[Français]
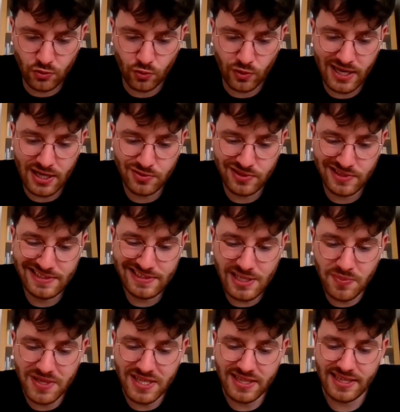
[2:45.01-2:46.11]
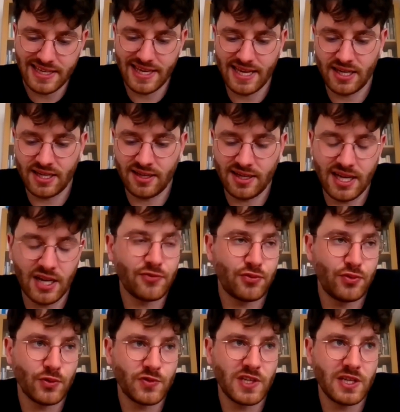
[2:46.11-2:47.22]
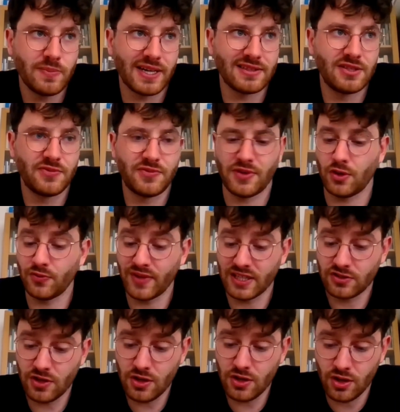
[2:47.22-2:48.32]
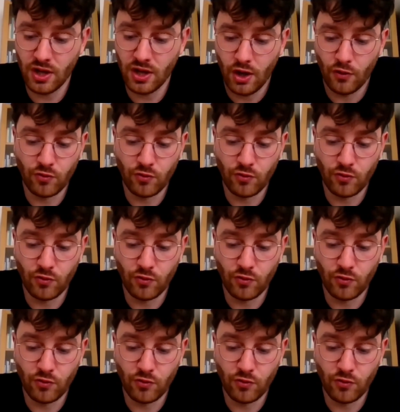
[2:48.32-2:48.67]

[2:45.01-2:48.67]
Donc là, une discipline qui est euh, influencée par différents facteurs.